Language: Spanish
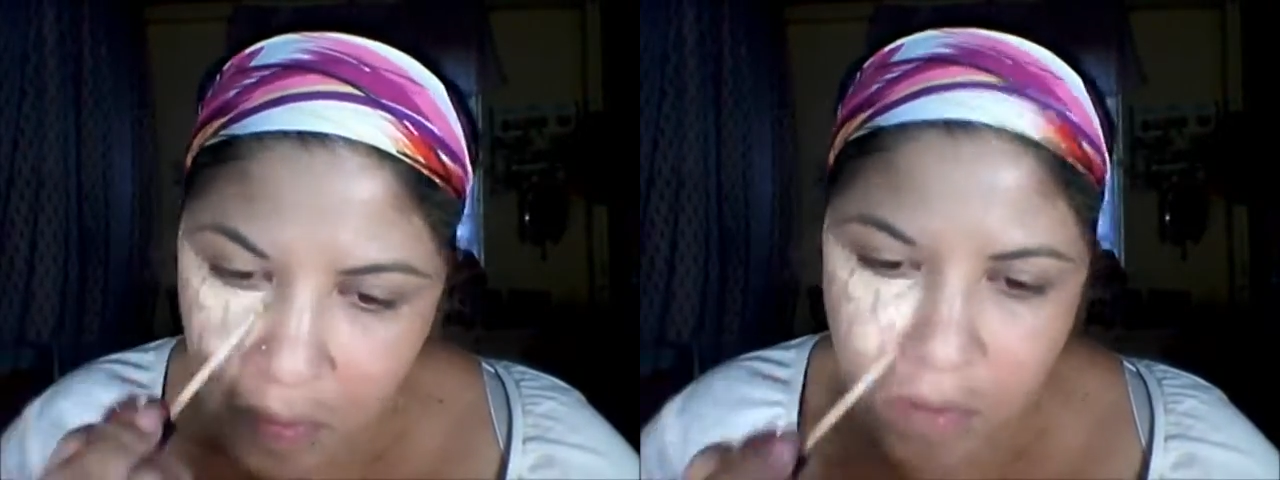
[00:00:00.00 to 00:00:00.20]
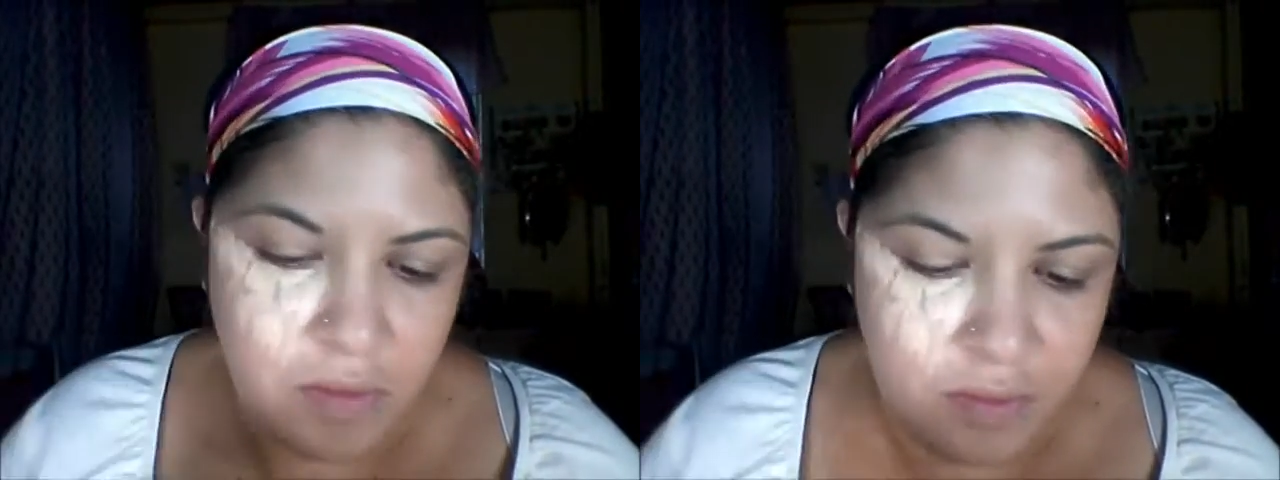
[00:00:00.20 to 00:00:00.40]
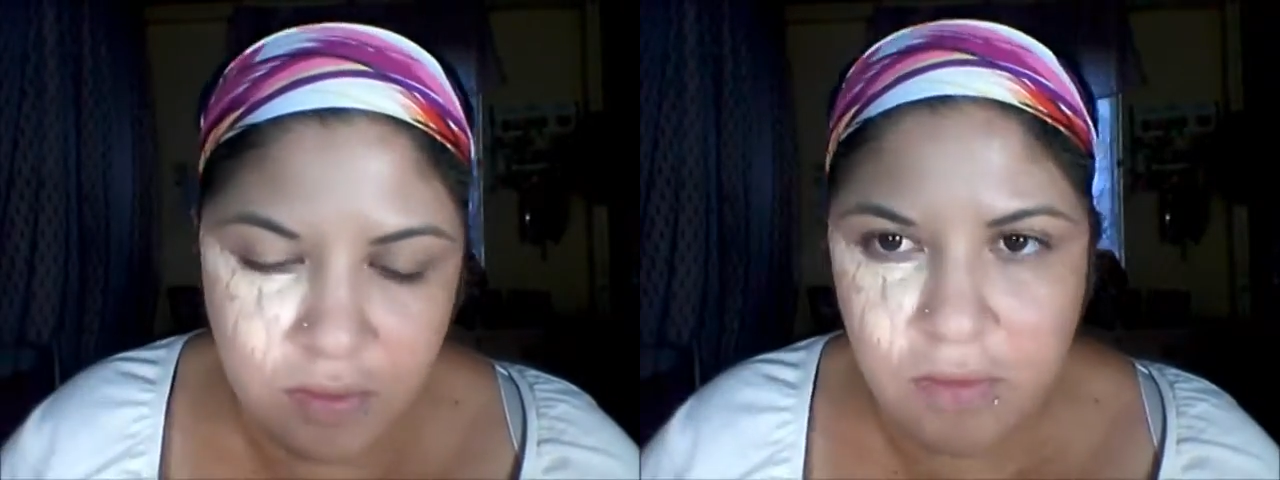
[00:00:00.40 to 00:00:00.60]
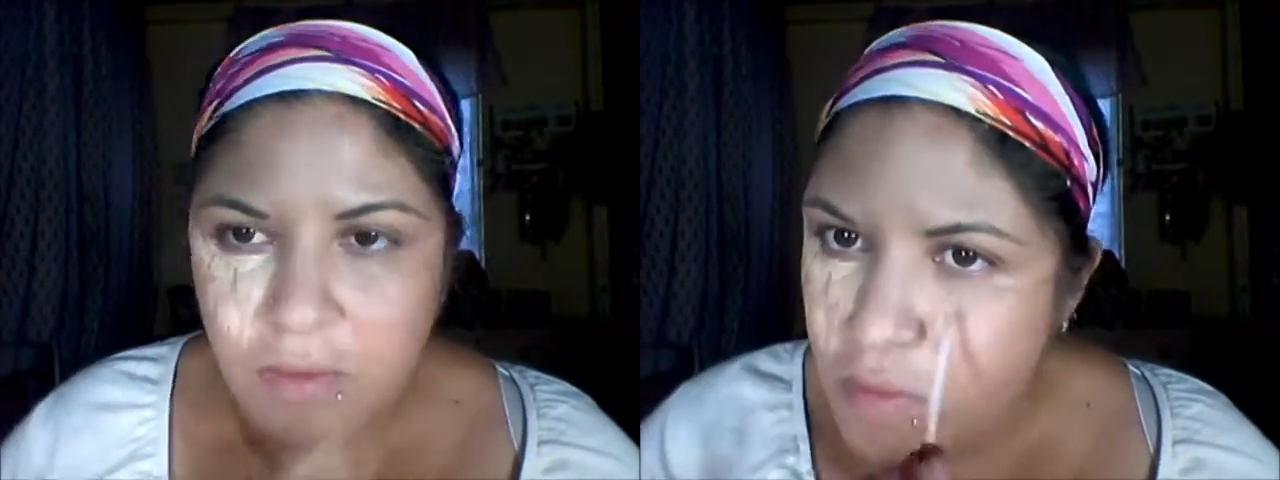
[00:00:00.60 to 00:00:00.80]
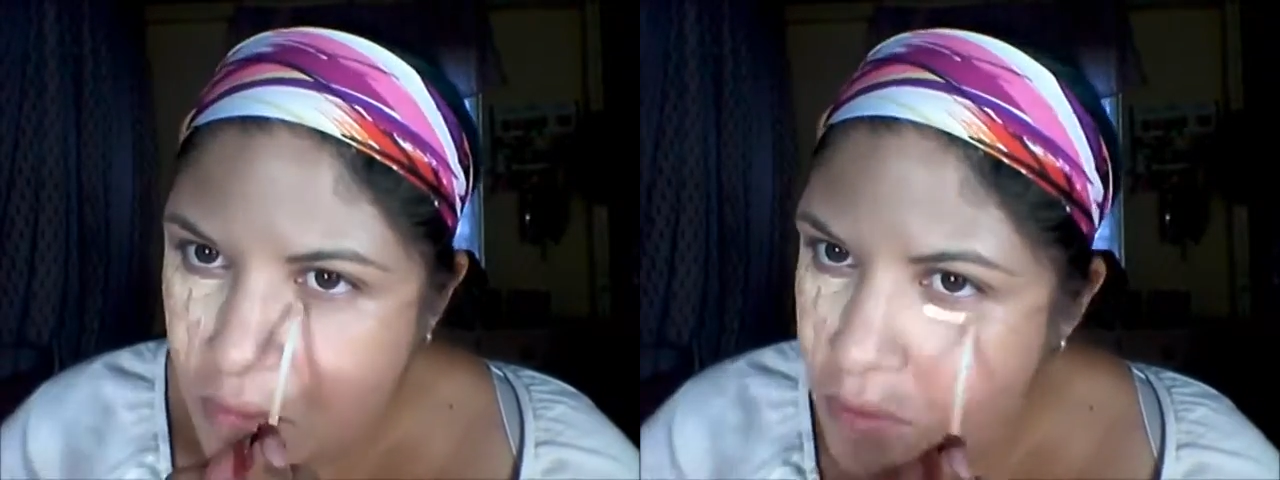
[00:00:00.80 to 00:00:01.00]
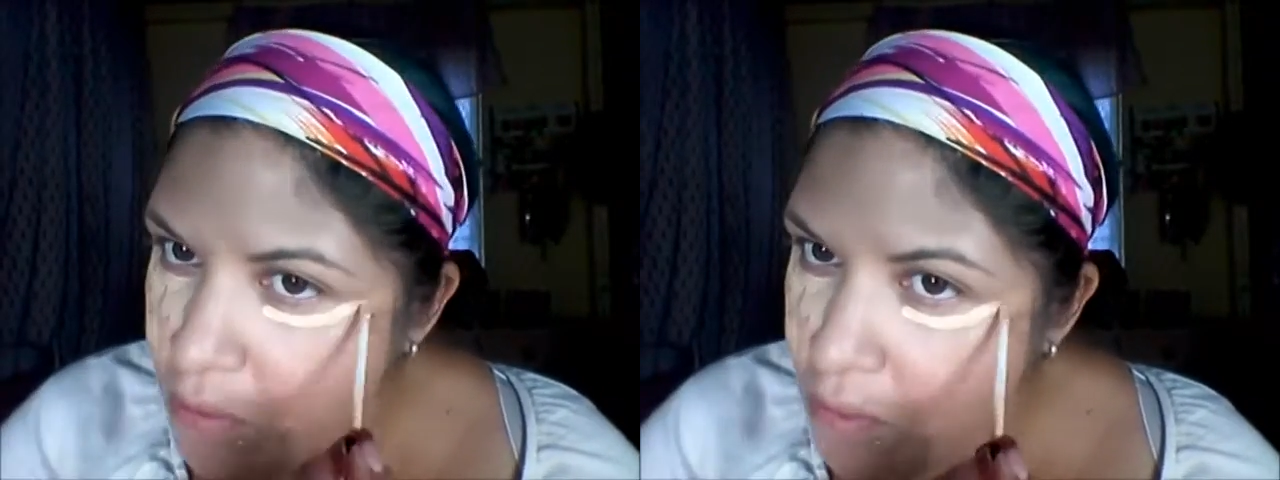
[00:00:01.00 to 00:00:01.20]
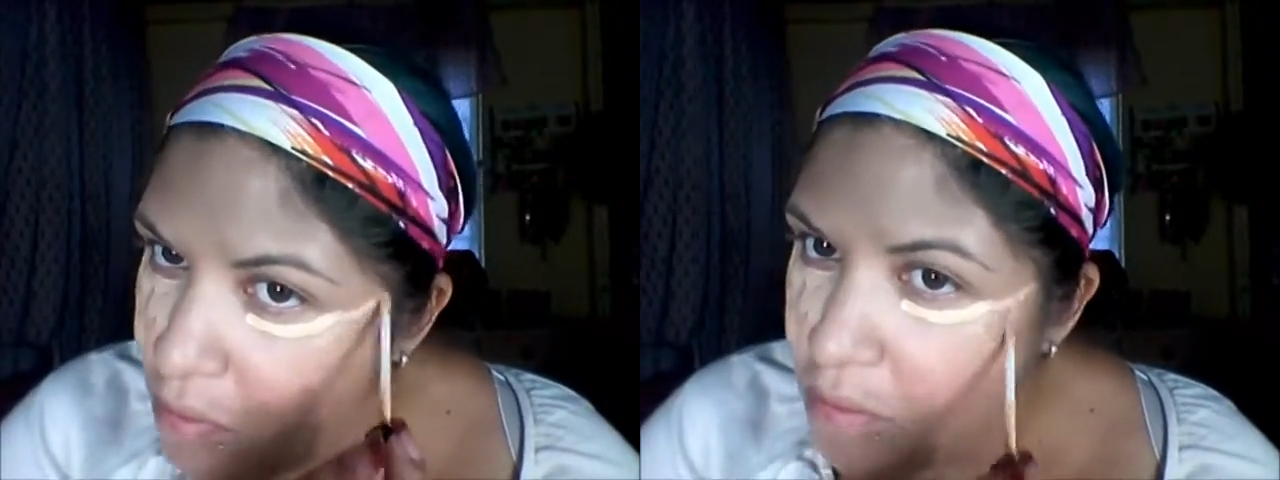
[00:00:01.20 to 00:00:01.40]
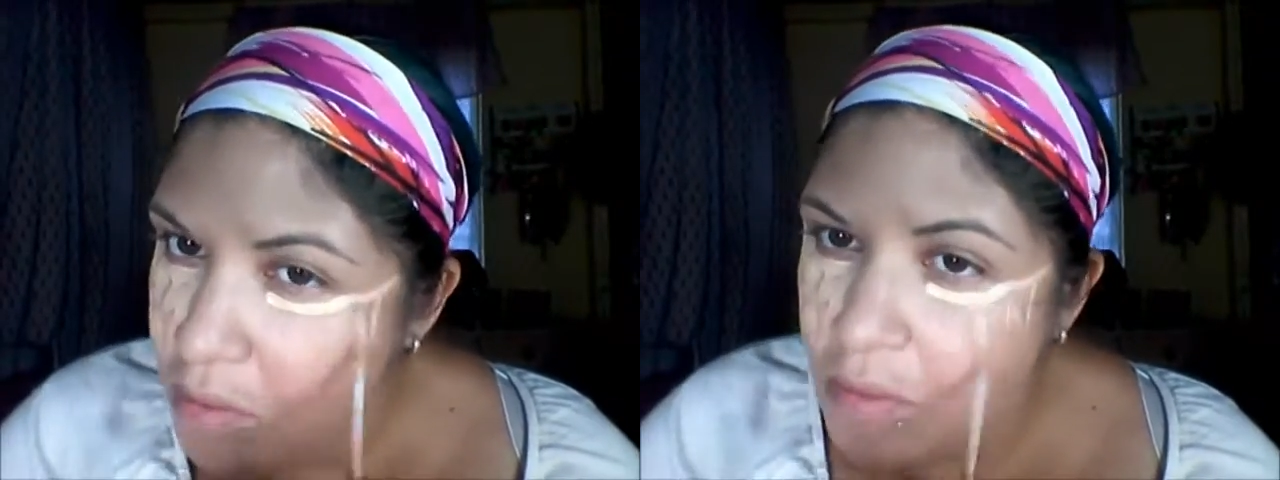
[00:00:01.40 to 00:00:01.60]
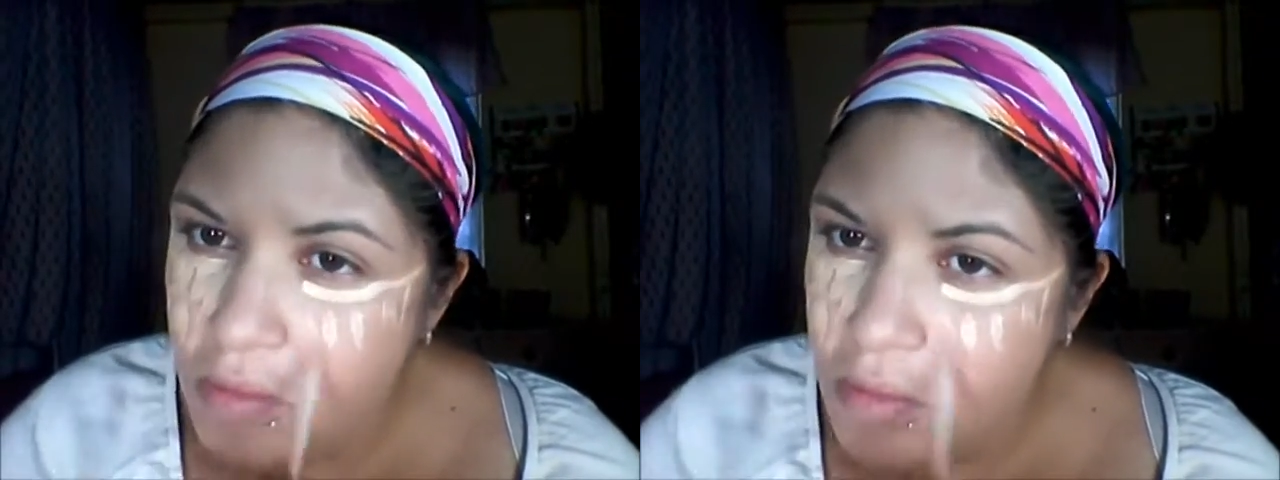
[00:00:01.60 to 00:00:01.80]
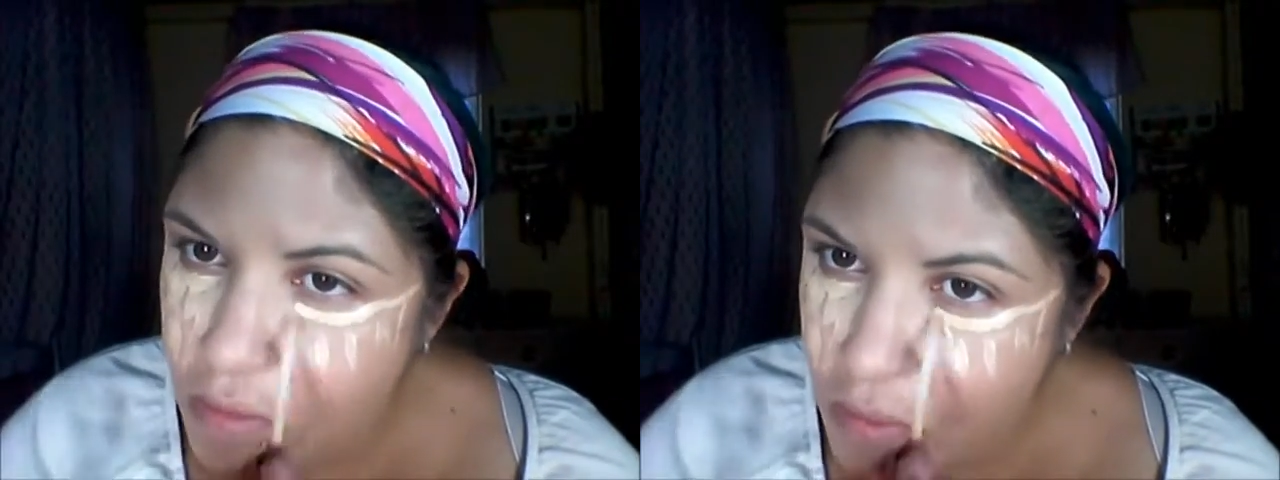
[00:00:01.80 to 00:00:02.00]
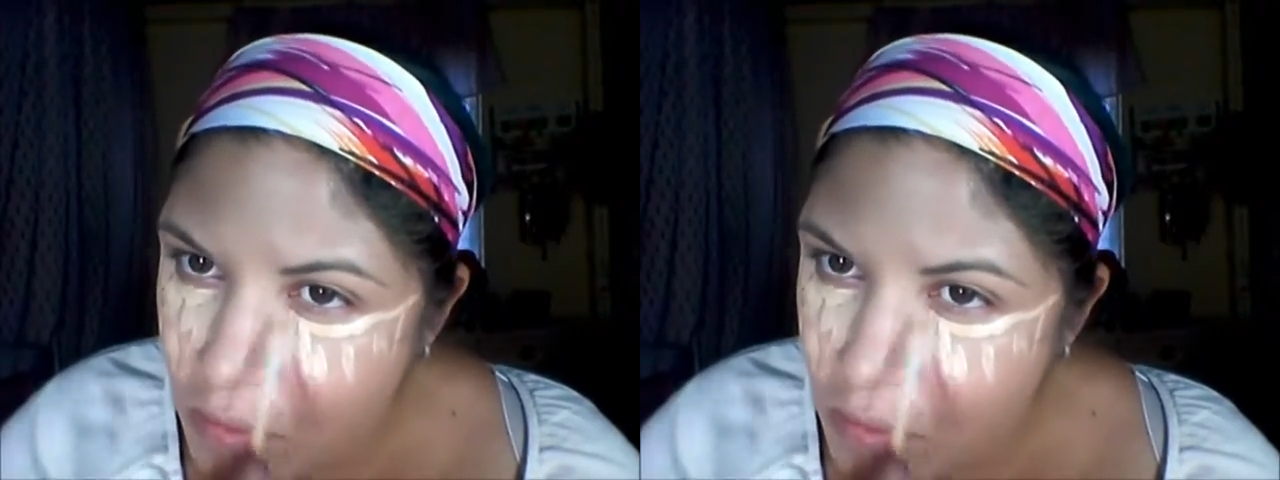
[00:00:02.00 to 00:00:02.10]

Estoy utilizando el 20 que es un color